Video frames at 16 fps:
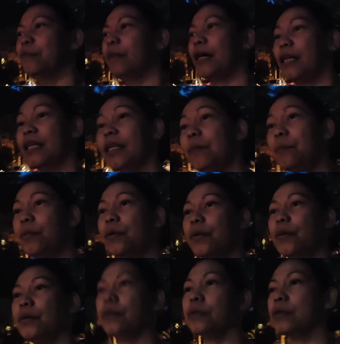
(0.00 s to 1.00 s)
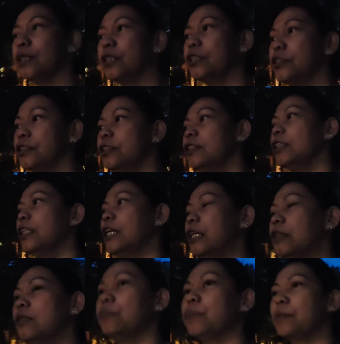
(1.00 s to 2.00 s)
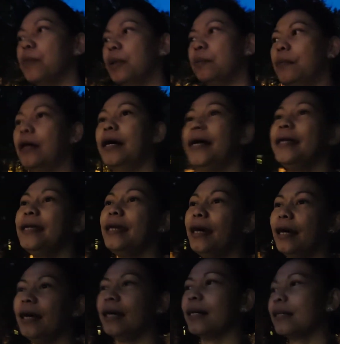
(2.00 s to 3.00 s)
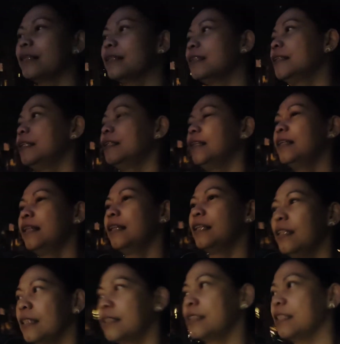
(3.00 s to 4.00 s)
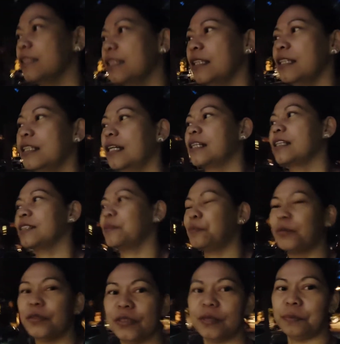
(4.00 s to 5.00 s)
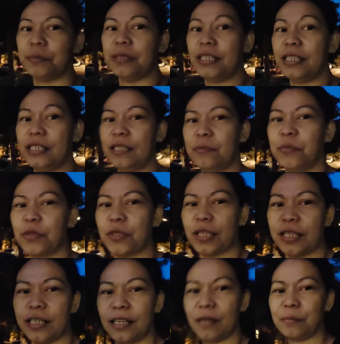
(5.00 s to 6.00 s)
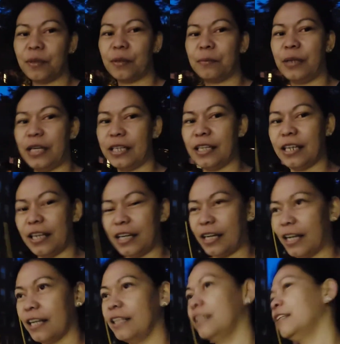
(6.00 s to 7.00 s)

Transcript: makaipon, ganun. Lalo na pag may mga anak. Kasi talagang responsibilidad mo talaga pag may anak ka.